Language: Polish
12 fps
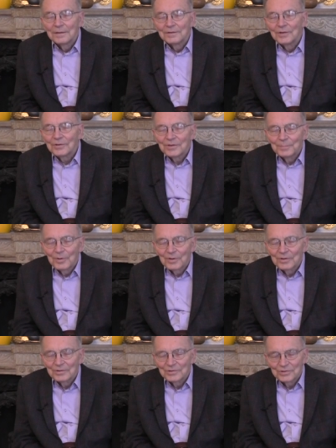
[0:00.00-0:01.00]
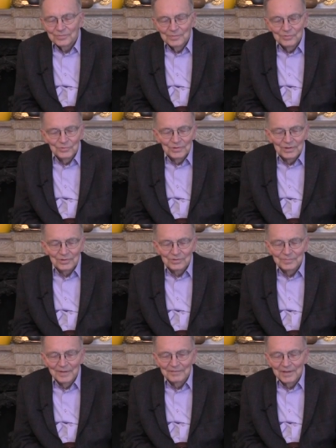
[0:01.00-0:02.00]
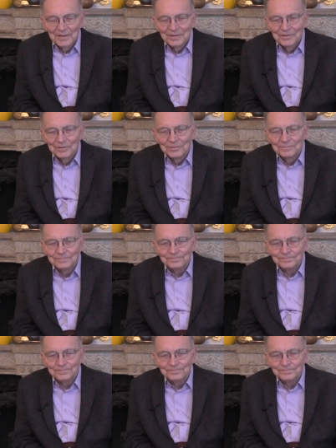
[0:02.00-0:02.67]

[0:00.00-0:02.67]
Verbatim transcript: Do tej pory żeśmy tutaj rozmawiali o,